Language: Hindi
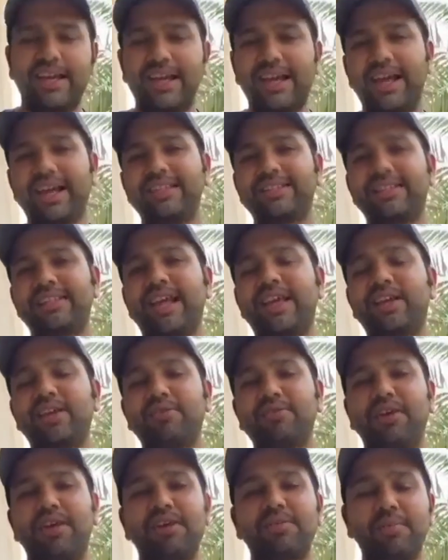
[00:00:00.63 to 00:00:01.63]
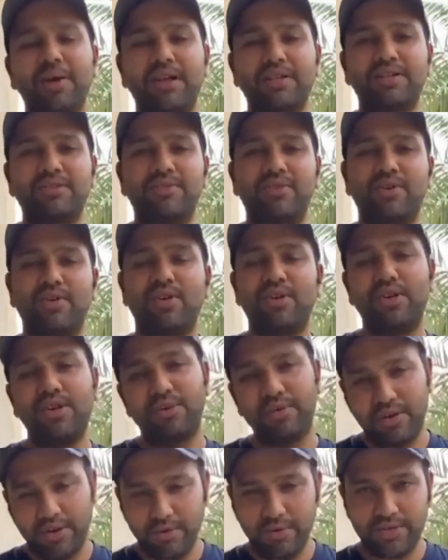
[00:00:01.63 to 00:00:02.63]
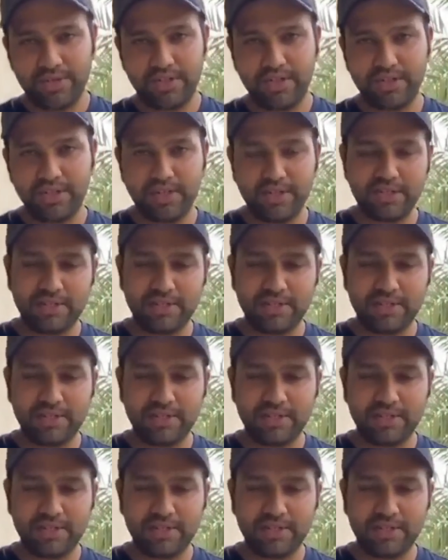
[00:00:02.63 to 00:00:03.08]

Hey guys, thank you very much for all your well wishes